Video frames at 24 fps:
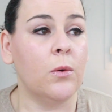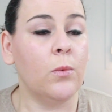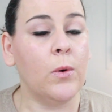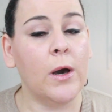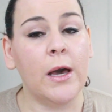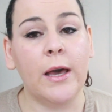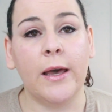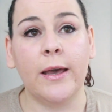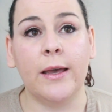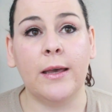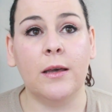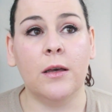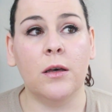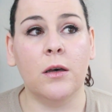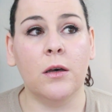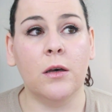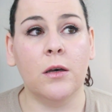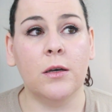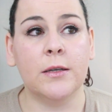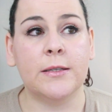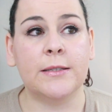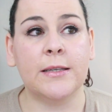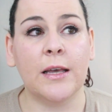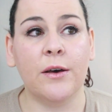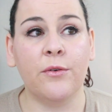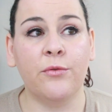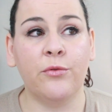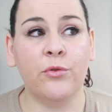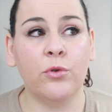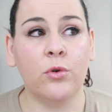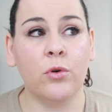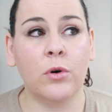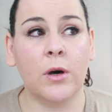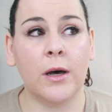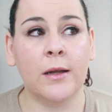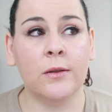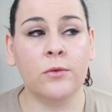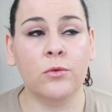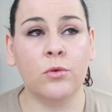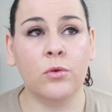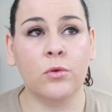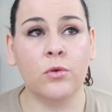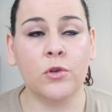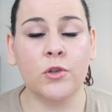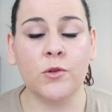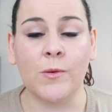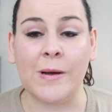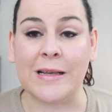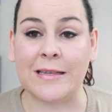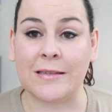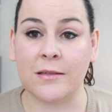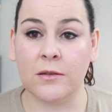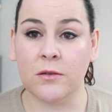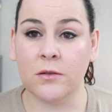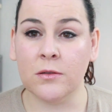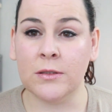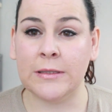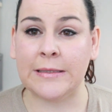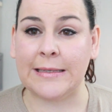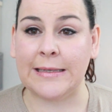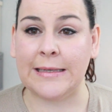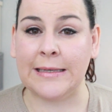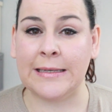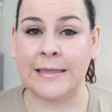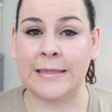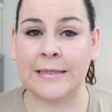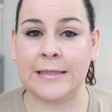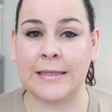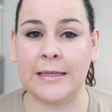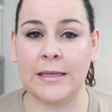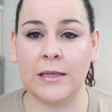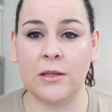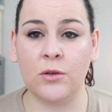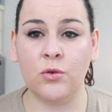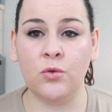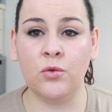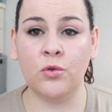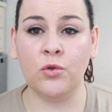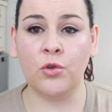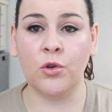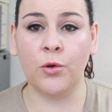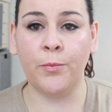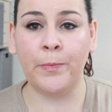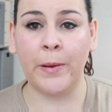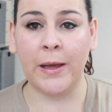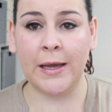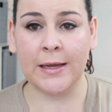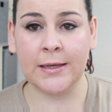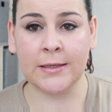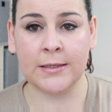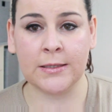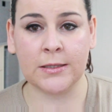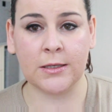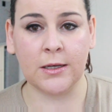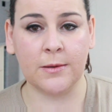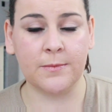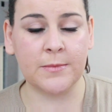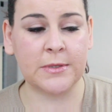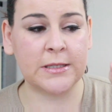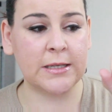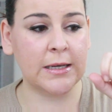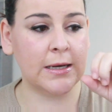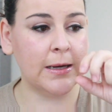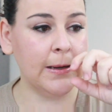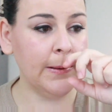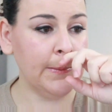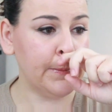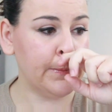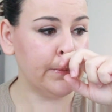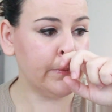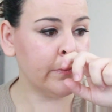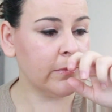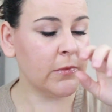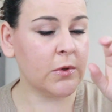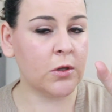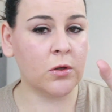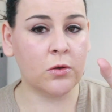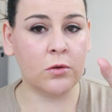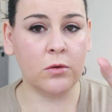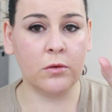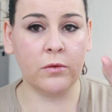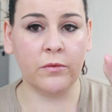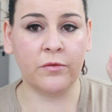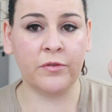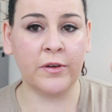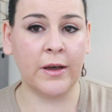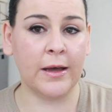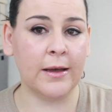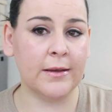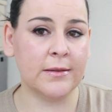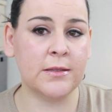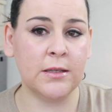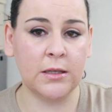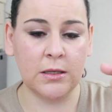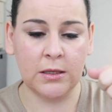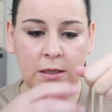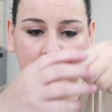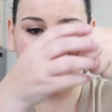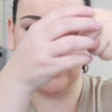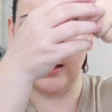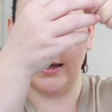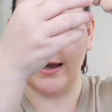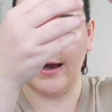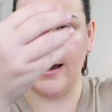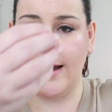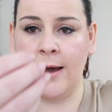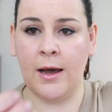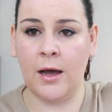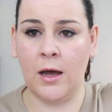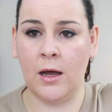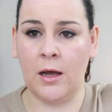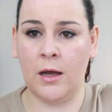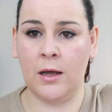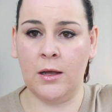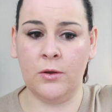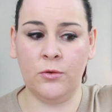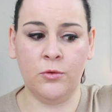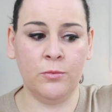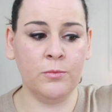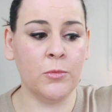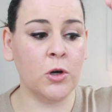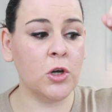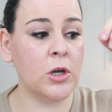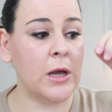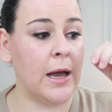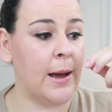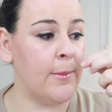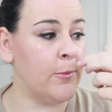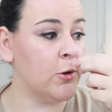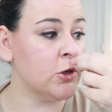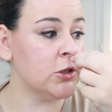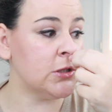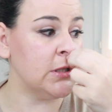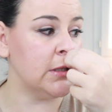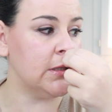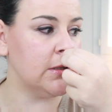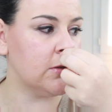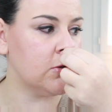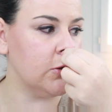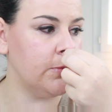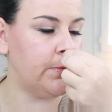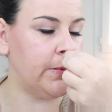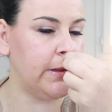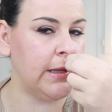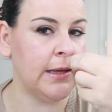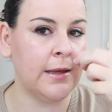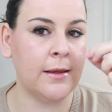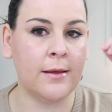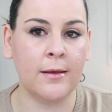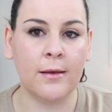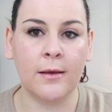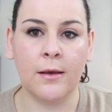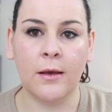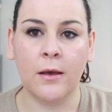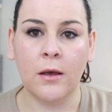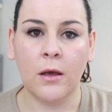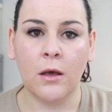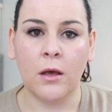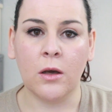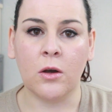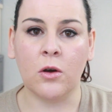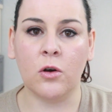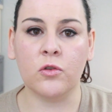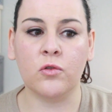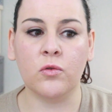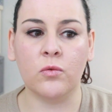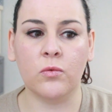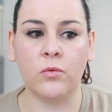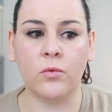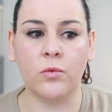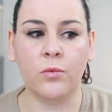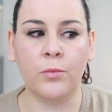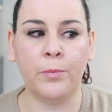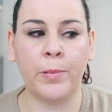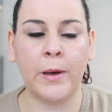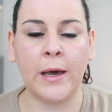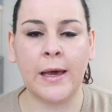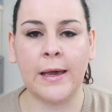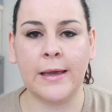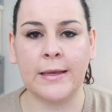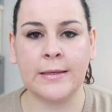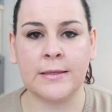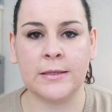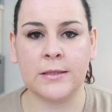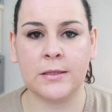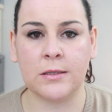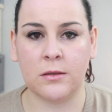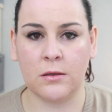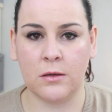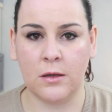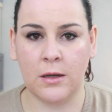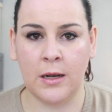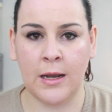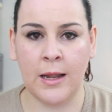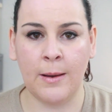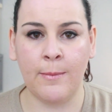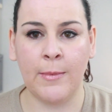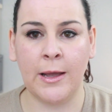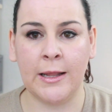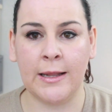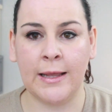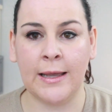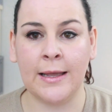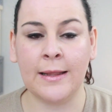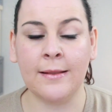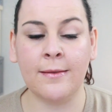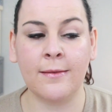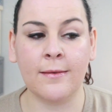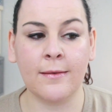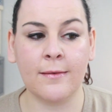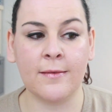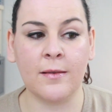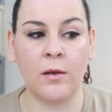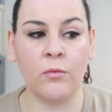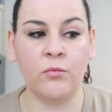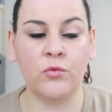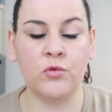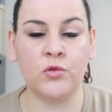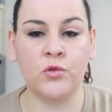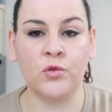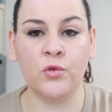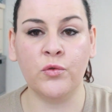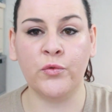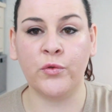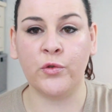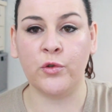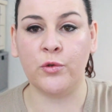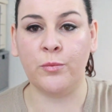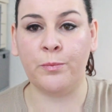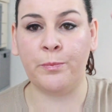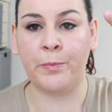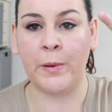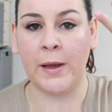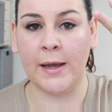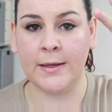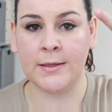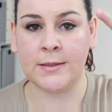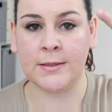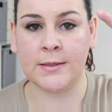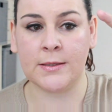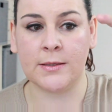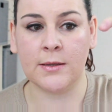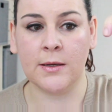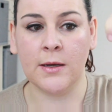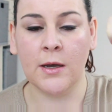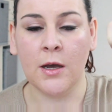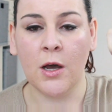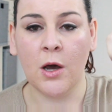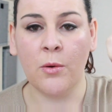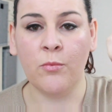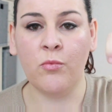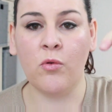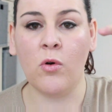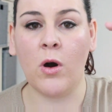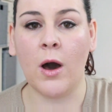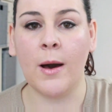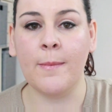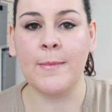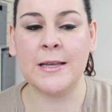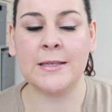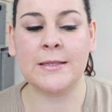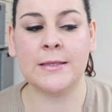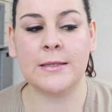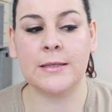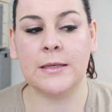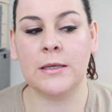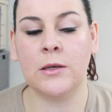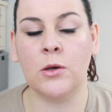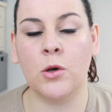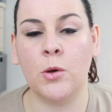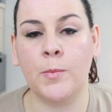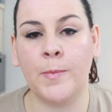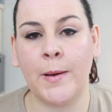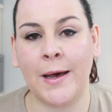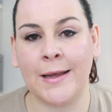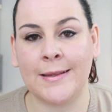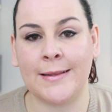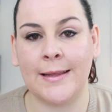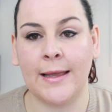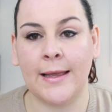Ouais, euh, ça vaut 1,60€ et c'est une pince comme ça. Enfin, c'est un, un manche télescopique. Quand on presse la manette, ça vous ouvre une pince pour ramasser euh, par